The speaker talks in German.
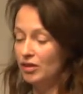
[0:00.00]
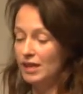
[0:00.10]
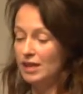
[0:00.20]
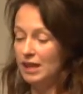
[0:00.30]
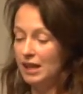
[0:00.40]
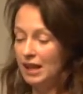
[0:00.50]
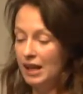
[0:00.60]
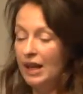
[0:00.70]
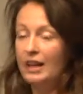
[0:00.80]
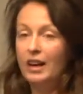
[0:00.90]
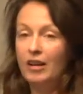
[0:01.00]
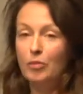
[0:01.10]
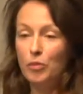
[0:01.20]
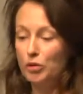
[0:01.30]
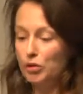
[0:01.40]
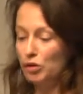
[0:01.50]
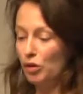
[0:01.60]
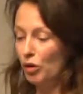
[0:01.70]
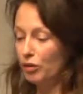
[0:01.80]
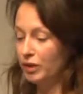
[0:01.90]
werden in verschiedenen in
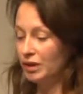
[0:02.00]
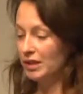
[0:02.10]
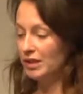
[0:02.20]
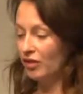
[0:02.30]
Industrien